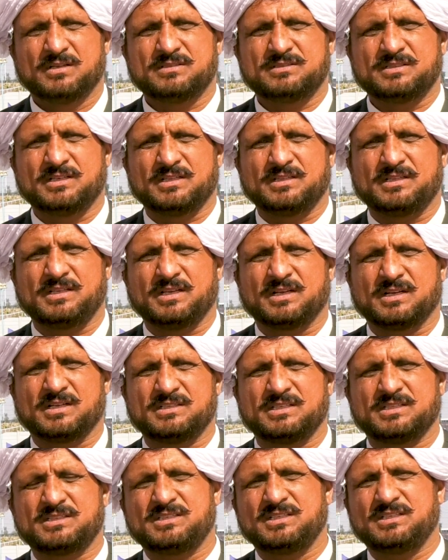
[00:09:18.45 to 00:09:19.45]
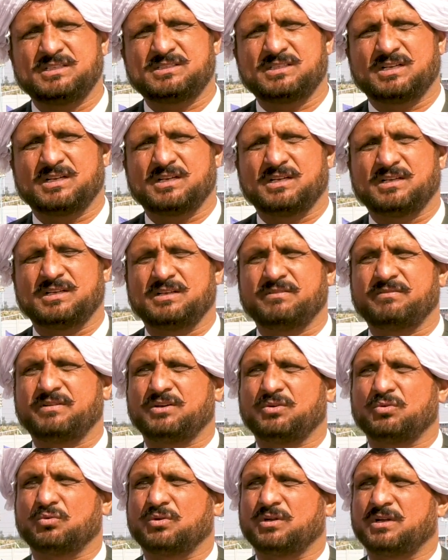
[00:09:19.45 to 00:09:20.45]
जिन्हें देखकर ये तीसरा
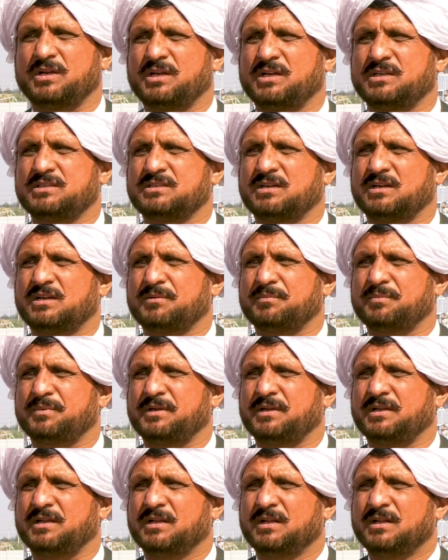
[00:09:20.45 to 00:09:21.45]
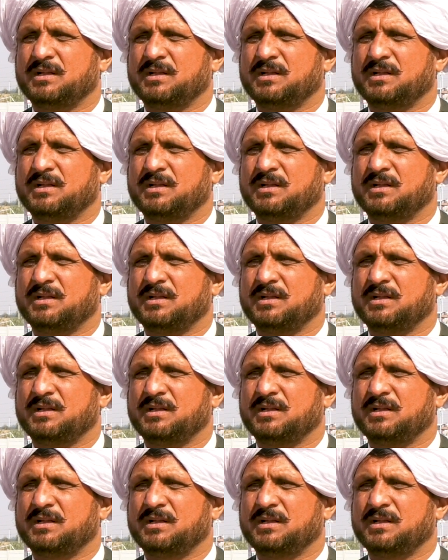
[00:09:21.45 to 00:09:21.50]
इवेंट हो रहा है जहाँ पे